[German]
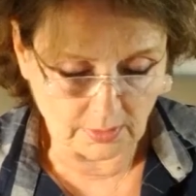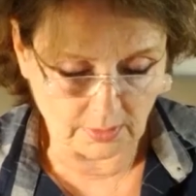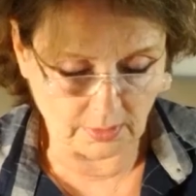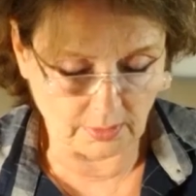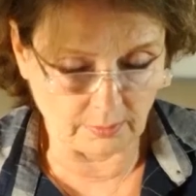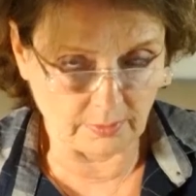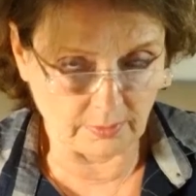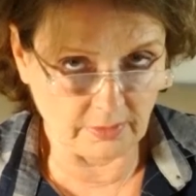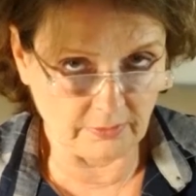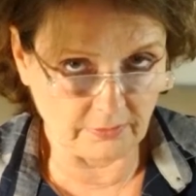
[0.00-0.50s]

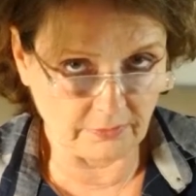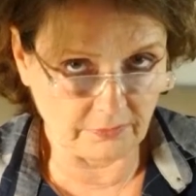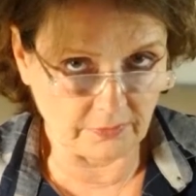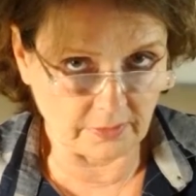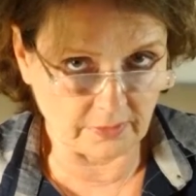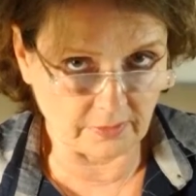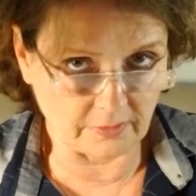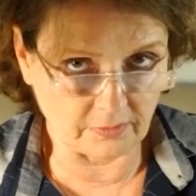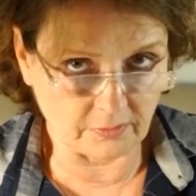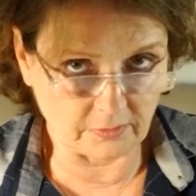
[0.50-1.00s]
aber die
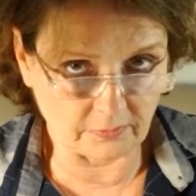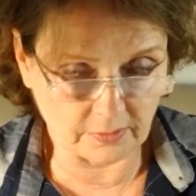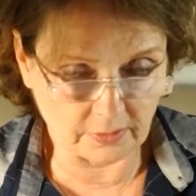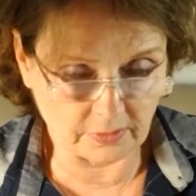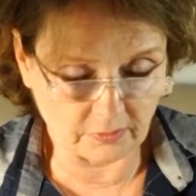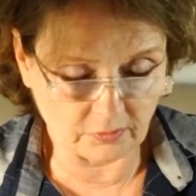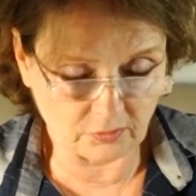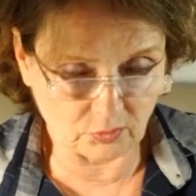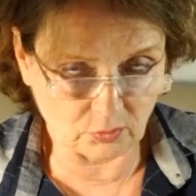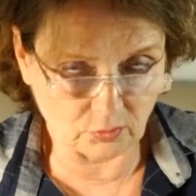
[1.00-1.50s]
Ferse
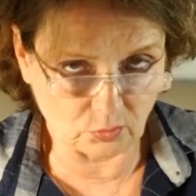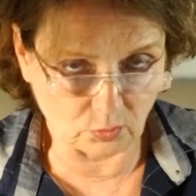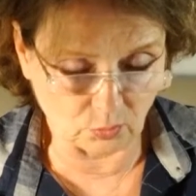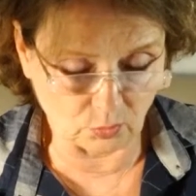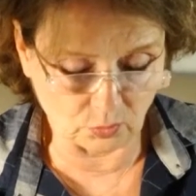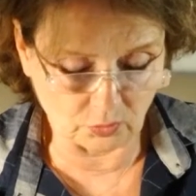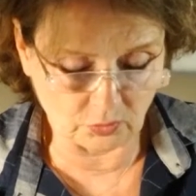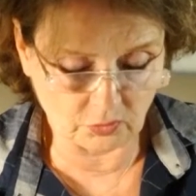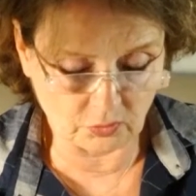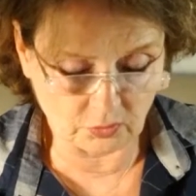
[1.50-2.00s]
war zu
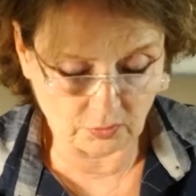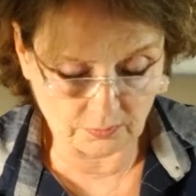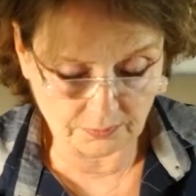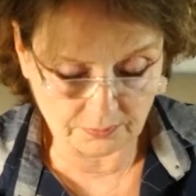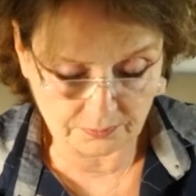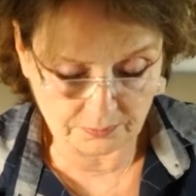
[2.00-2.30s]
groß.